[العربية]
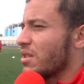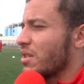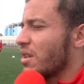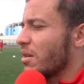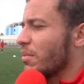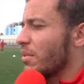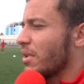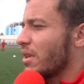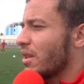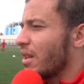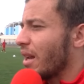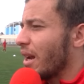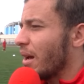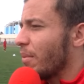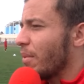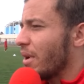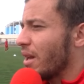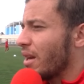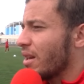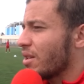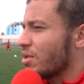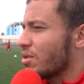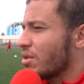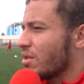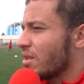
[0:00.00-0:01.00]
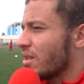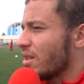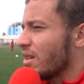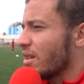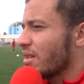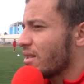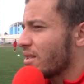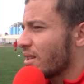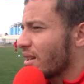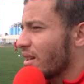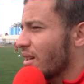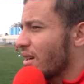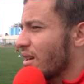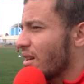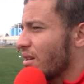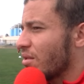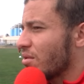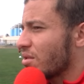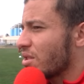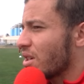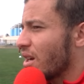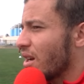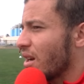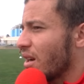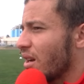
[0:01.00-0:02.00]
الدربية تلعب على جزئيات صغيرة
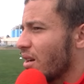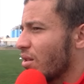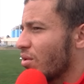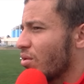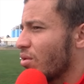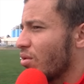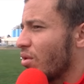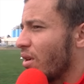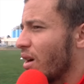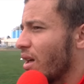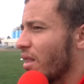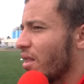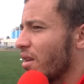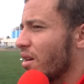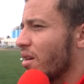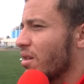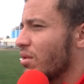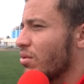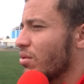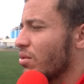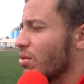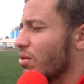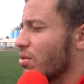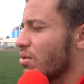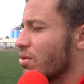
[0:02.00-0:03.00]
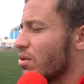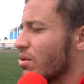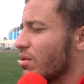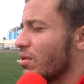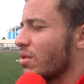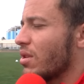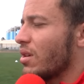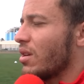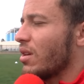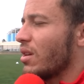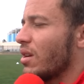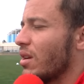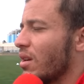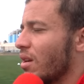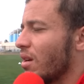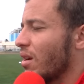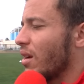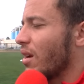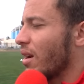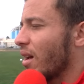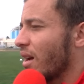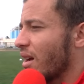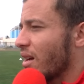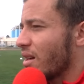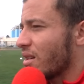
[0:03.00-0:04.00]
إن شاء الله نكونوا حاضرين ونكونسونتري إيه
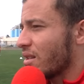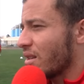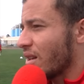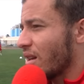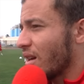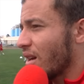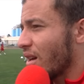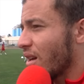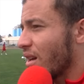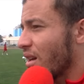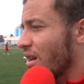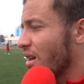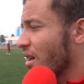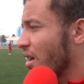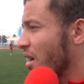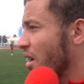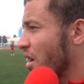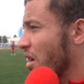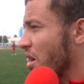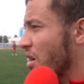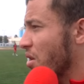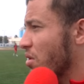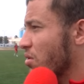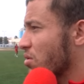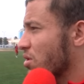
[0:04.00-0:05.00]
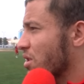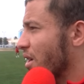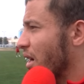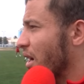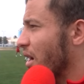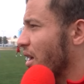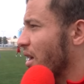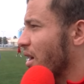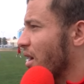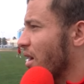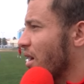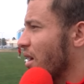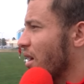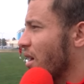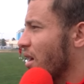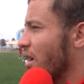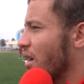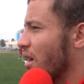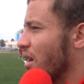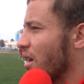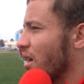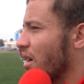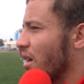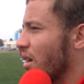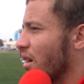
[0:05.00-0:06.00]
لآخر دقيقة وإن شاء
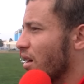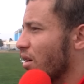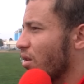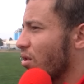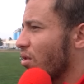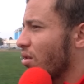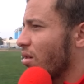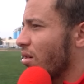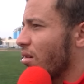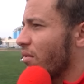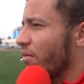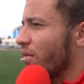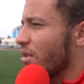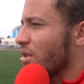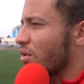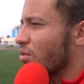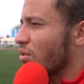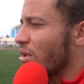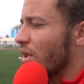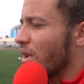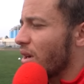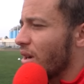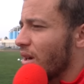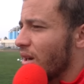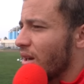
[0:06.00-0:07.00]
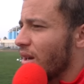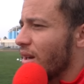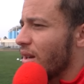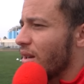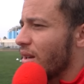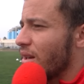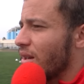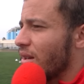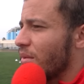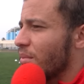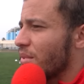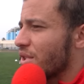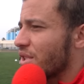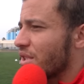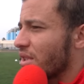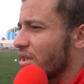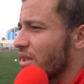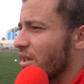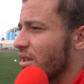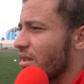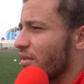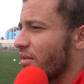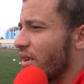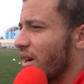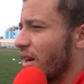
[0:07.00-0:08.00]
الله كل فيكتوار اللي اللي باش
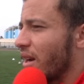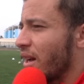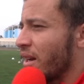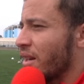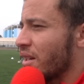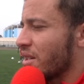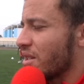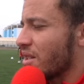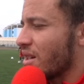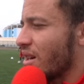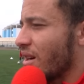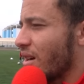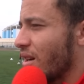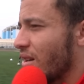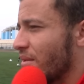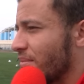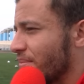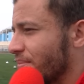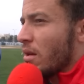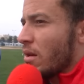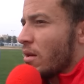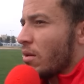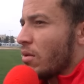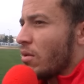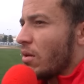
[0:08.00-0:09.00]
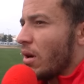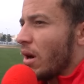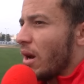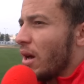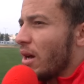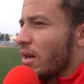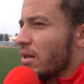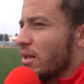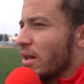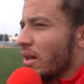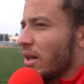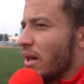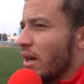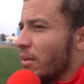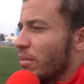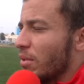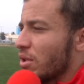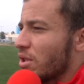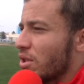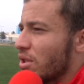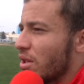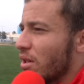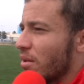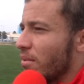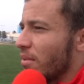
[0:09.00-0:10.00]
تفرحنا إن شاء الله. والله صحيح
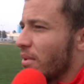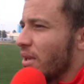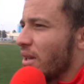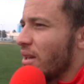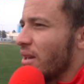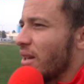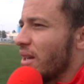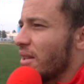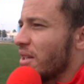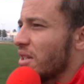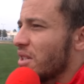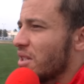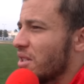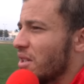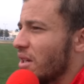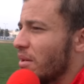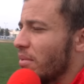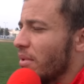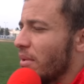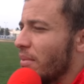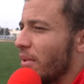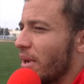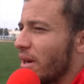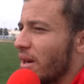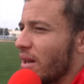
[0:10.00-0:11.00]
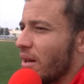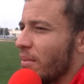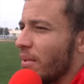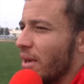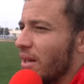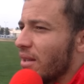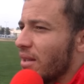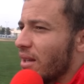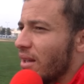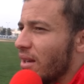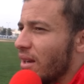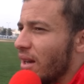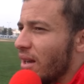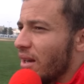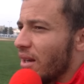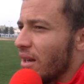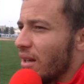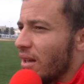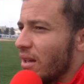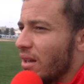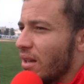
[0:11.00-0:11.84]
مش نتيجه دربي بركه معناتها نحن